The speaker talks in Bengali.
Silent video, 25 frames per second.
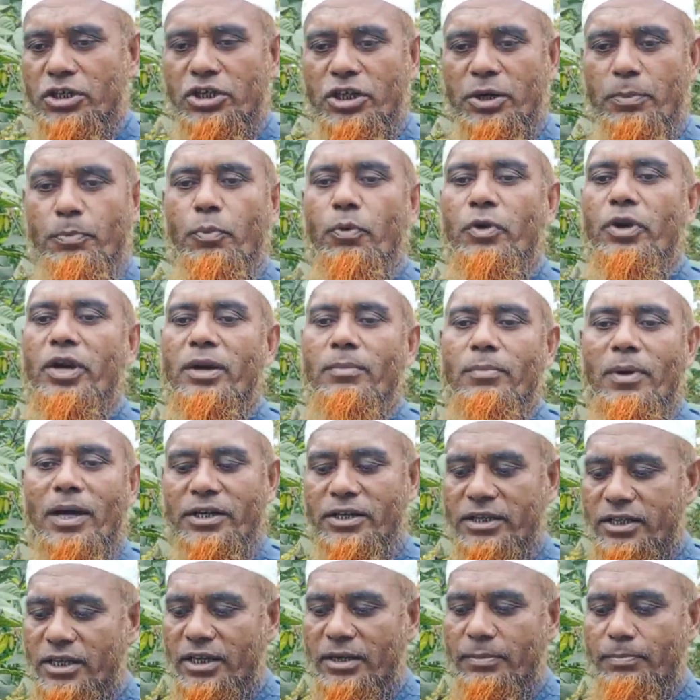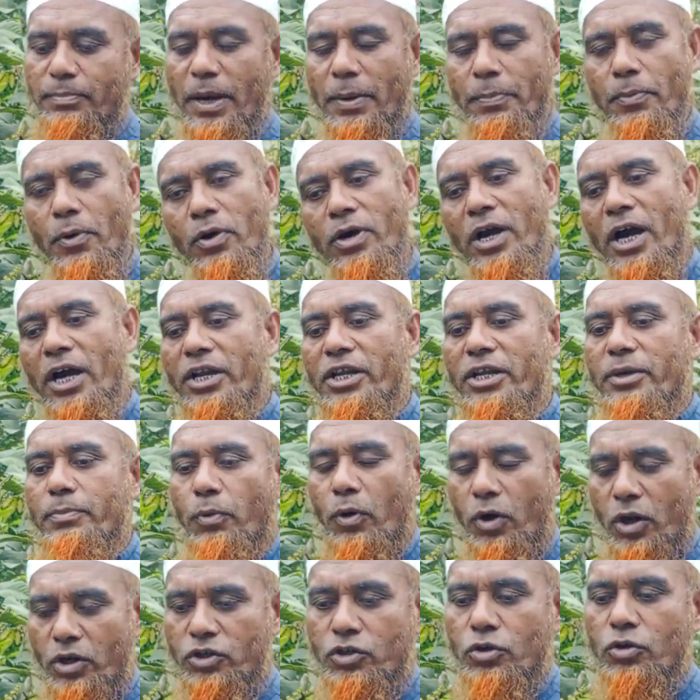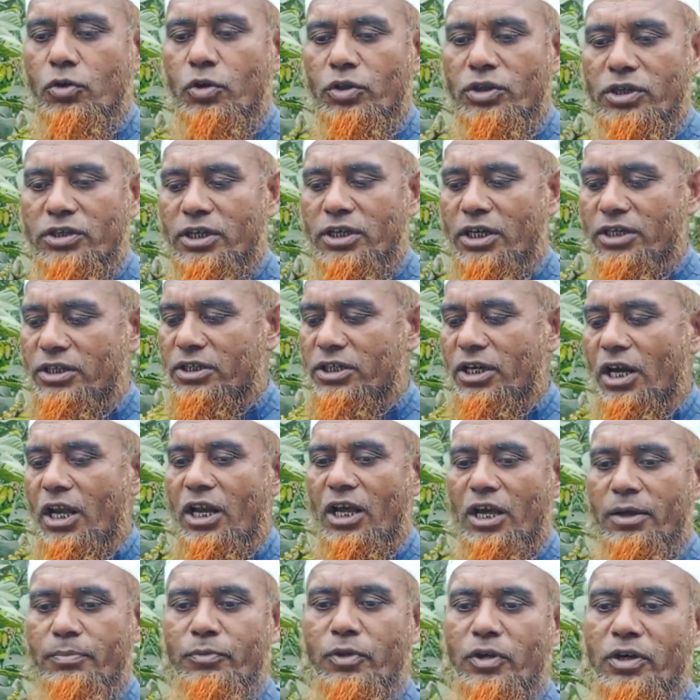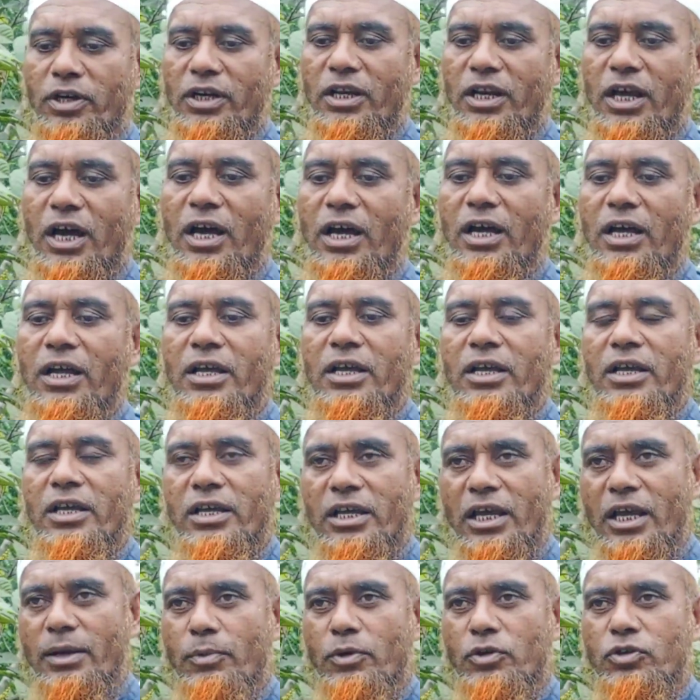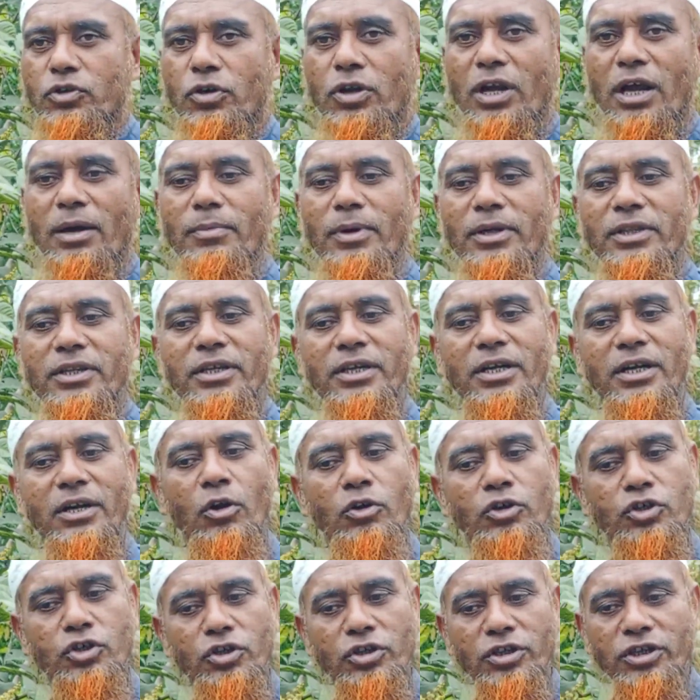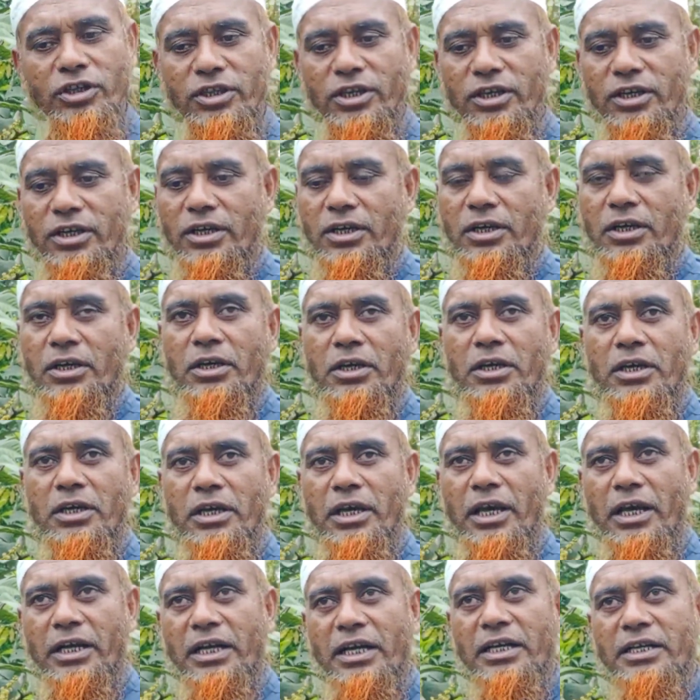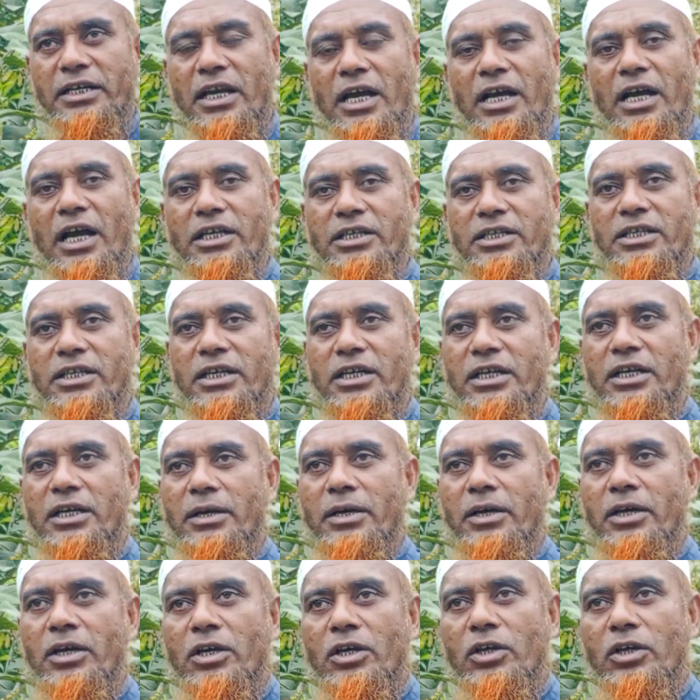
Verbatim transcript: শিবপুরের মাটিতে ব্যাপক হারে প্রোডাকশন হতে যাচ্ছে আলহামদুলিল্লাহ এই বছর আমাদের নরসন্দীতে এক একটা গাছে